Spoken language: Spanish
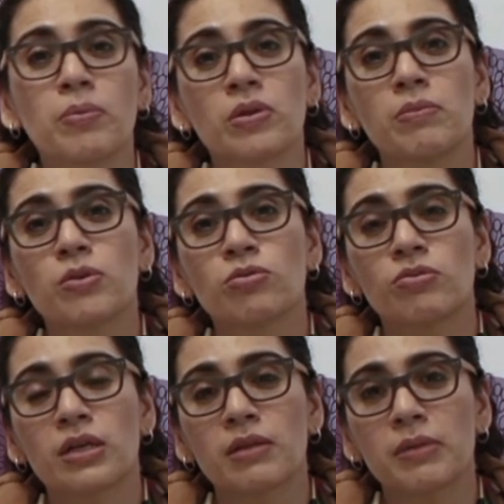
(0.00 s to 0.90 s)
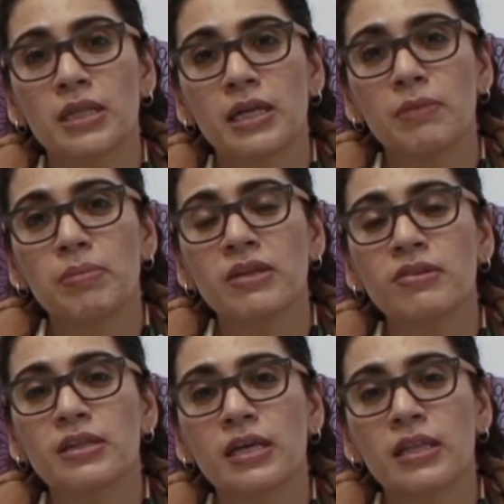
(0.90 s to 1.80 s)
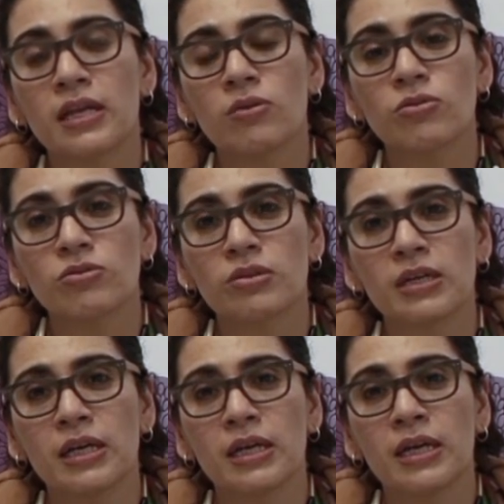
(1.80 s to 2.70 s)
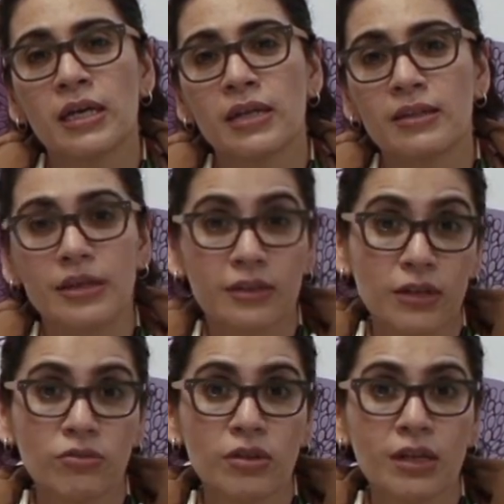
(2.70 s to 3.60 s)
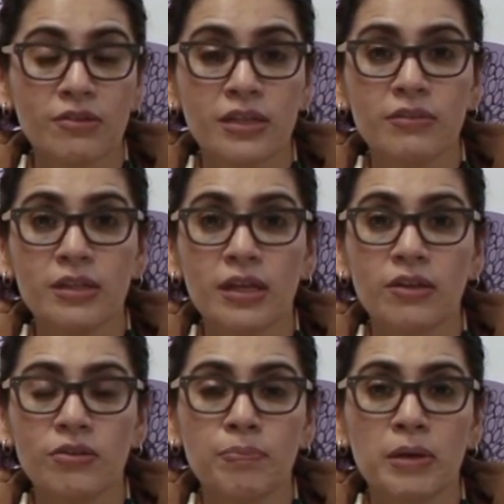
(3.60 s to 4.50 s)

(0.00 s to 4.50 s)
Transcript: que podemos usar de manera implícita del costo del retraso de las actividades y